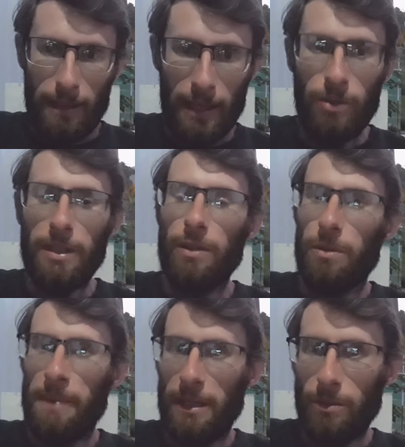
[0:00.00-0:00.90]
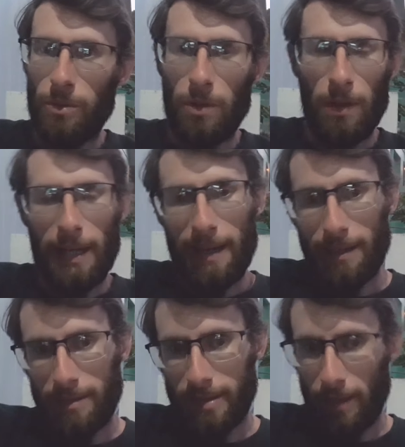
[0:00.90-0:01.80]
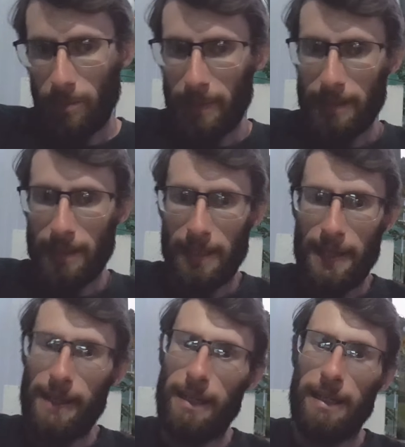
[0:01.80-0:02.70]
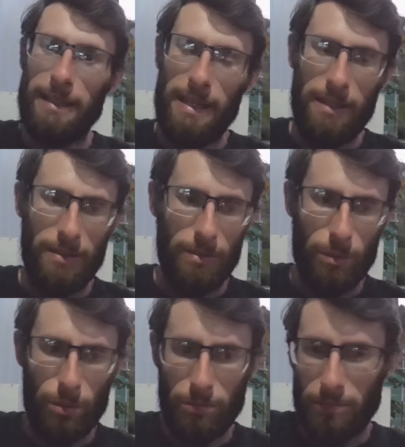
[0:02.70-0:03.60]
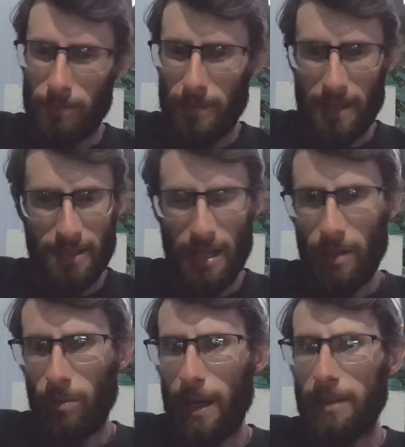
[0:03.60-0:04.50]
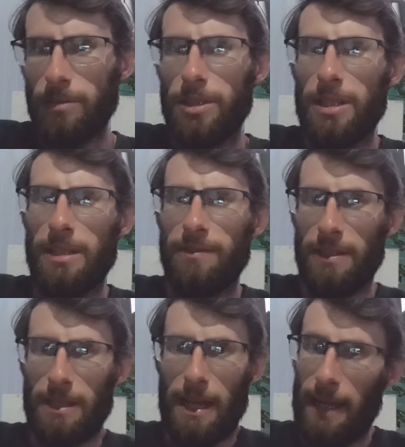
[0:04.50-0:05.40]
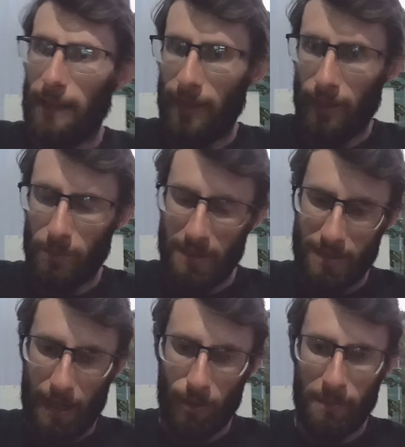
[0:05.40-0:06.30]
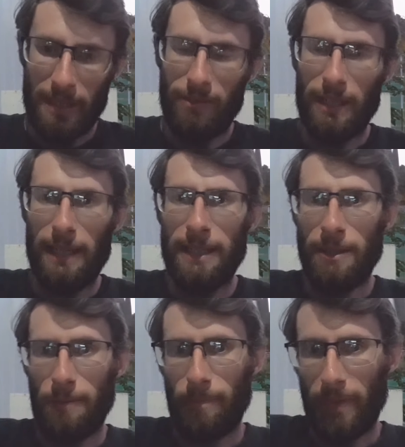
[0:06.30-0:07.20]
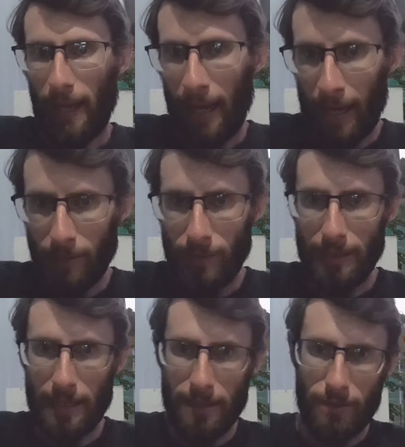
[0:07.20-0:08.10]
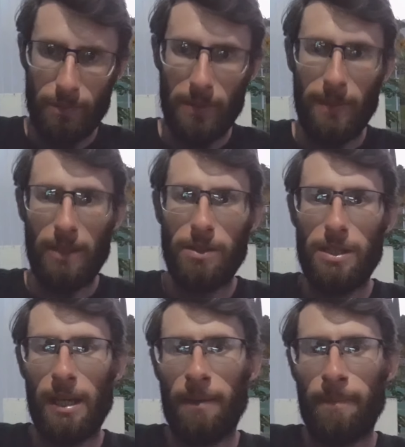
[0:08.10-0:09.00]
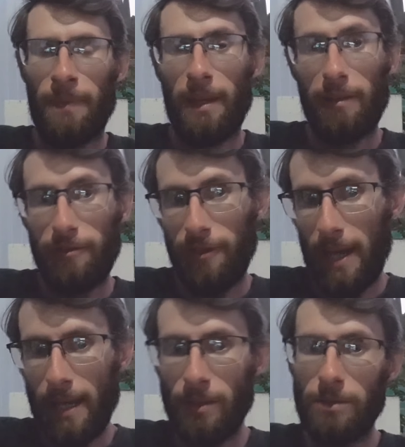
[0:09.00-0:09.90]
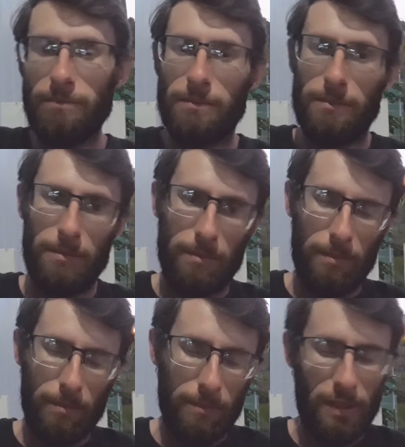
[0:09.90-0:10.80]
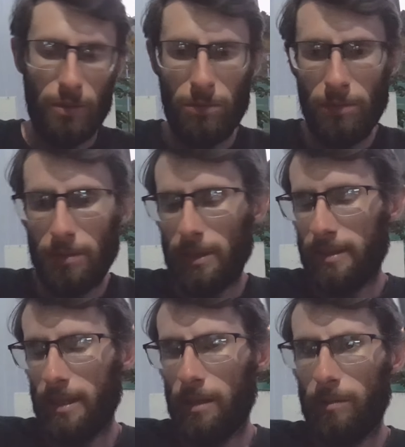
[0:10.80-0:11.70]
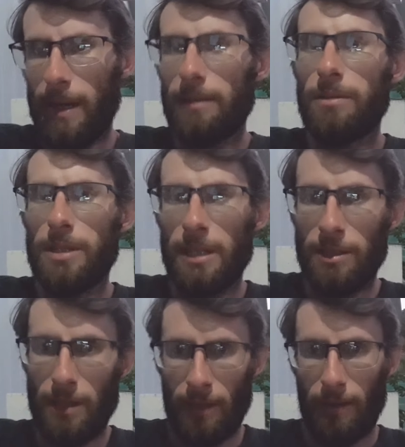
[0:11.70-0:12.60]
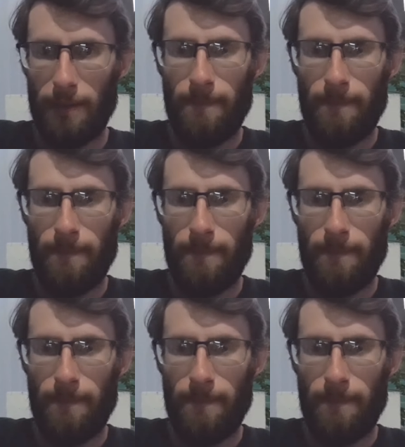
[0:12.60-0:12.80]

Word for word: Eu recomendo colocar ração para a terneira desde o terceiro, quarto dia de vida. Ela vai começar a comer devagarinho. Água desde o primeiro dia. Feno segundo, terceiro, quarto dia em diante.